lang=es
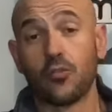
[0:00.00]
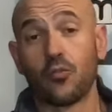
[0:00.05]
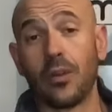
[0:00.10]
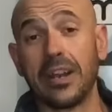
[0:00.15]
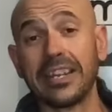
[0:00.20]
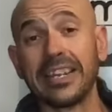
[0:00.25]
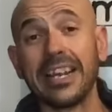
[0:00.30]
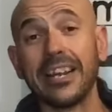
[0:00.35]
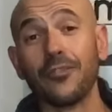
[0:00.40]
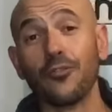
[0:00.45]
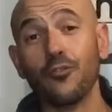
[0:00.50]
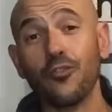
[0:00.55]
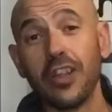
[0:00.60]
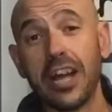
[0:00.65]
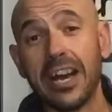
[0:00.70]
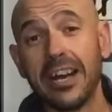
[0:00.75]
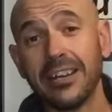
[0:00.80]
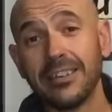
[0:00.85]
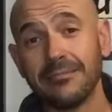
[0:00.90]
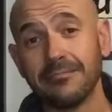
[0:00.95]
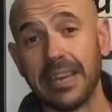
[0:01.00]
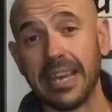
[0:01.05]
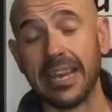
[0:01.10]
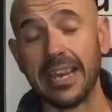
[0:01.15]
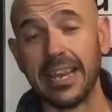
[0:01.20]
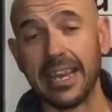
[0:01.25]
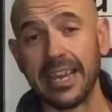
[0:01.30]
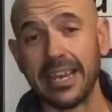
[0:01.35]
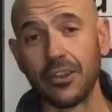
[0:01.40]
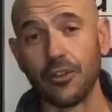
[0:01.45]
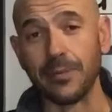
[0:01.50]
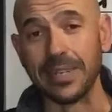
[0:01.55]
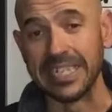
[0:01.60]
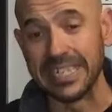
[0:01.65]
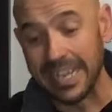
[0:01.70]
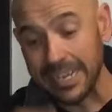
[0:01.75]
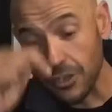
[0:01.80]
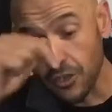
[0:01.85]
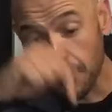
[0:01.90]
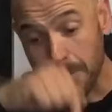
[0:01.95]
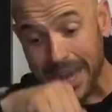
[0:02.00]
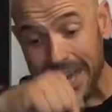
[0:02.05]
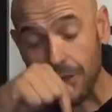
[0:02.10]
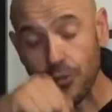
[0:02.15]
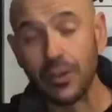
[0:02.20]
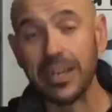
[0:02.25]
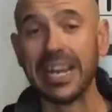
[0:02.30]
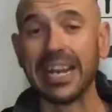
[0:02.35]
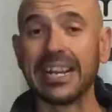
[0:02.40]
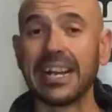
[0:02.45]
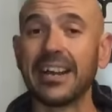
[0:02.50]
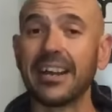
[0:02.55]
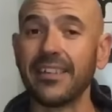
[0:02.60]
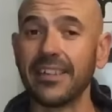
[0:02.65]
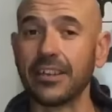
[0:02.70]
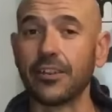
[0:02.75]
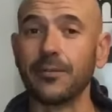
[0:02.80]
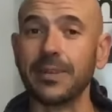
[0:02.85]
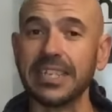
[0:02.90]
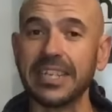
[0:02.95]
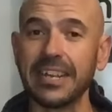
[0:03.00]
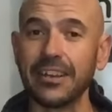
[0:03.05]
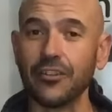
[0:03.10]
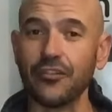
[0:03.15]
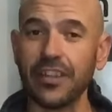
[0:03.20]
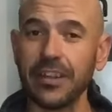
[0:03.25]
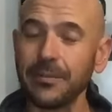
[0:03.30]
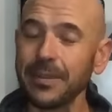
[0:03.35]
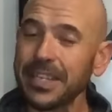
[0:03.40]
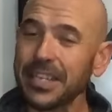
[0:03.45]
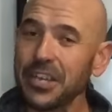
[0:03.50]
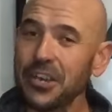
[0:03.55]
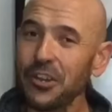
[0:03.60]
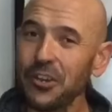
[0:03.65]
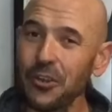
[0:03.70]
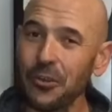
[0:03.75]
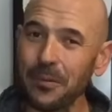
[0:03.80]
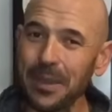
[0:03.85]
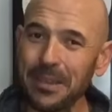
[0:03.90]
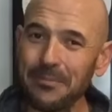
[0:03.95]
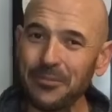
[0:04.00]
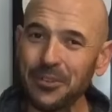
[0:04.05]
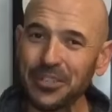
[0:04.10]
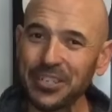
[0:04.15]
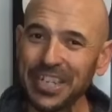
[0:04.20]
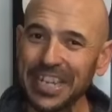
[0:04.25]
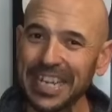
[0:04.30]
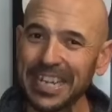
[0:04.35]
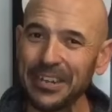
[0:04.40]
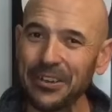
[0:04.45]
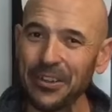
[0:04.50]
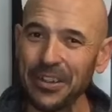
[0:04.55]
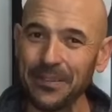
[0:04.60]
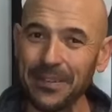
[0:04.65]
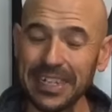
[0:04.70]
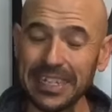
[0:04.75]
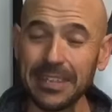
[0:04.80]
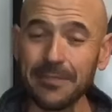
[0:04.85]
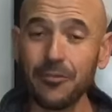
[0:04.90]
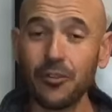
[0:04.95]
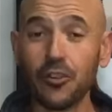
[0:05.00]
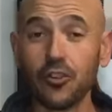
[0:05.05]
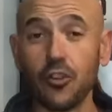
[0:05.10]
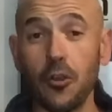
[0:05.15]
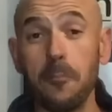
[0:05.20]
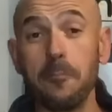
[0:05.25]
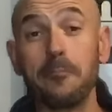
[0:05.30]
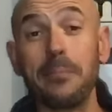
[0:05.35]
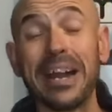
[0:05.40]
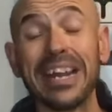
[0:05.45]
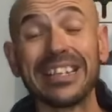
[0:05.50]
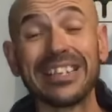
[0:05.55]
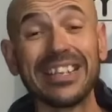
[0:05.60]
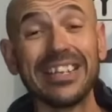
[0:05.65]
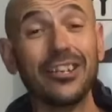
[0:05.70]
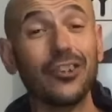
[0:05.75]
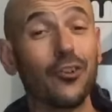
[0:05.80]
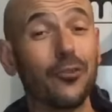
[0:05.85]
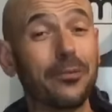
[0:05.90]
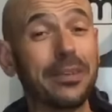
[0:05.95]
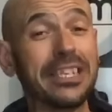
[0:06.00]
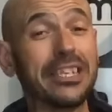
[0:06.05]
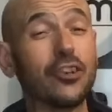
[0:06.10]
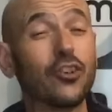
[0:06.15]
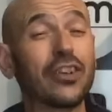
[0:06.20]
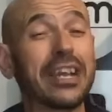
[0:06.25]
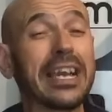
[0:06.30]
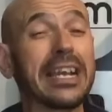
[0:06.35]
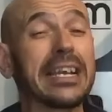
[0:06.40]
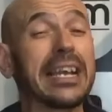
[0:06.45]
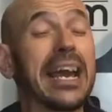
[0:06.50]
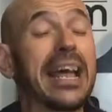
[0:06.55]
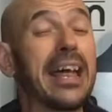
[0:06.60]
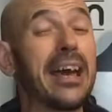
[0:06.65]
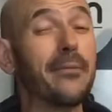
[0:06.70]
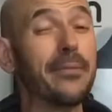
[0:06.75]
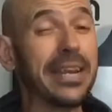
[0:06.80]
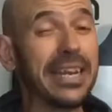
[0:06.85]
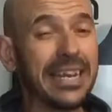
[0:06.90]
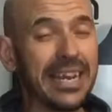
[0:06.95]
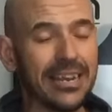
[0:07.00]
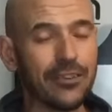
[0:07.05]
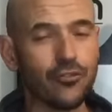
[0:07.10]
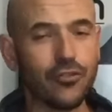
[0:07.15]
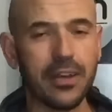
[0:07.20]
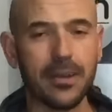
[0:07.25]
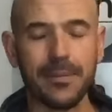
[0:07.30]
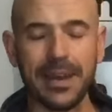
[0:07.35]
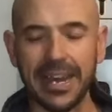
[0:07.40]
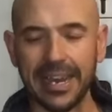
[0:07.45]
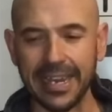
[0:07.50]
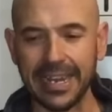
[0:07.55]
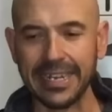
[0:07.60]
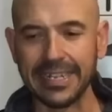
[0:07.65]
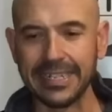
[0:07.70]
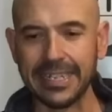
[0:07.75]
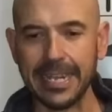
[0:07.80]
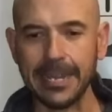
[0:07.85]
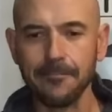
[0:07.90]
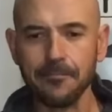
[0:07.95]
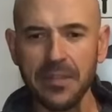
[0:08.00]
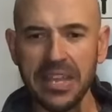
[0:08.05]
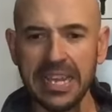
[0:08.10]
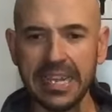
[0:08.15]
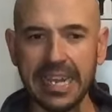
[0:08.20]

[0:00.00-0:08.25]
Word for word: Cualquier duda, eh, comentario, bajo en la caja de comentarios del vídeo, lo vemos y lo debatimos, compartir los vídeos que cada vez le ayuda a más gente,